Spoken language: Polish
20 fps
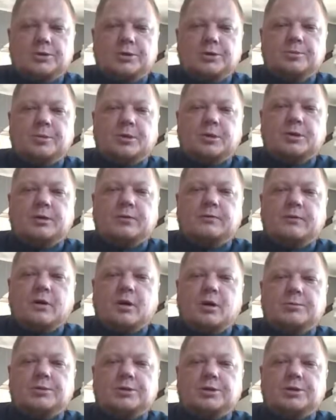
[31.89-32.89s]

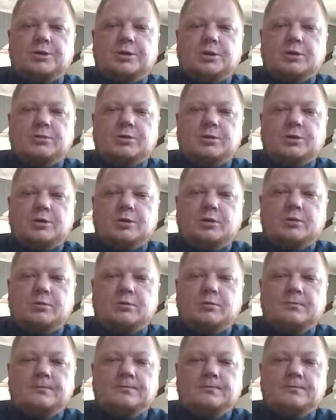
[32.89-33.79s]
przypatrywałam się często,